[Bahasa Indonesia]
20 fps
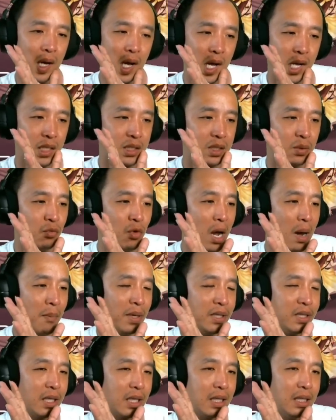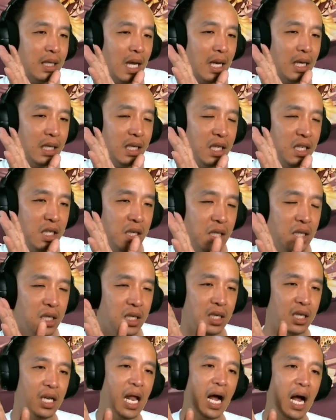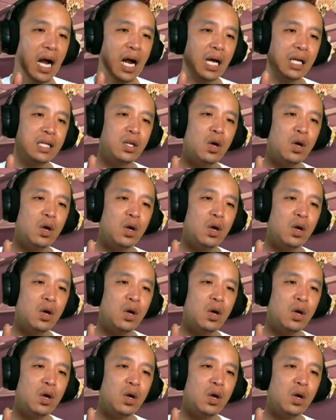Semua aman terkendali. Ini, ini, hilangkan